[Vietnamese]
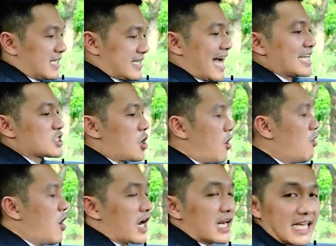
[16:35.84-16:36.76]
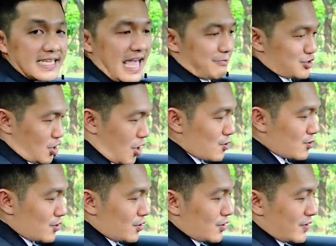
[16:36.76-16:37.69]
là tăng số hoặc là giảm số
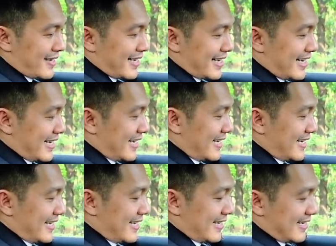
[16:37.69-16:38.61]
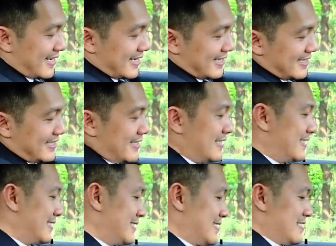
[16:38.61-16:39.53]
à
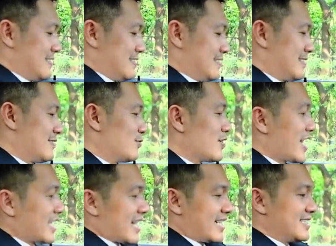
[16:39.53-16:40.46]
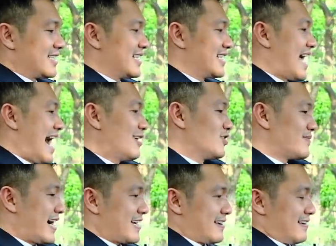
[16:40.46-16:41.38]
vô lăng này đánh cực kỳ đã luôn
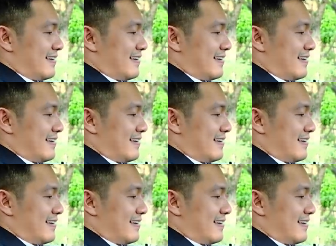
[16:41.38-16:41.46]
các bạn